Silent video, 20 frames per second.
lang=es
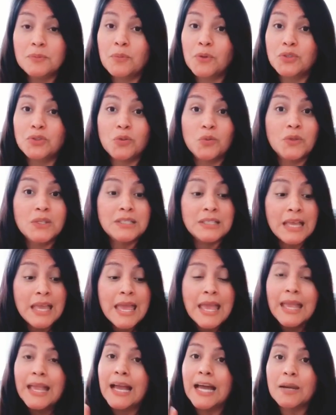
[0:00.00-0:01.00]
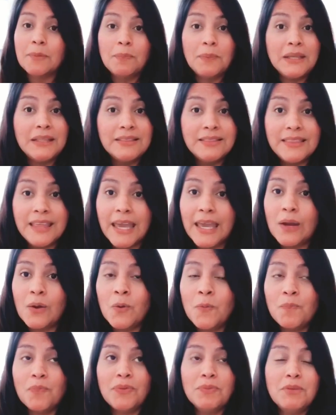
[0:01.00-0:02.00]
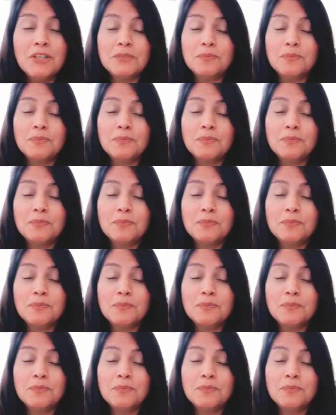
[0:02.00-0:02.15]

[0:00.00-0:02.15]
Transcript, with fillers: Mi esposo no es carpintero.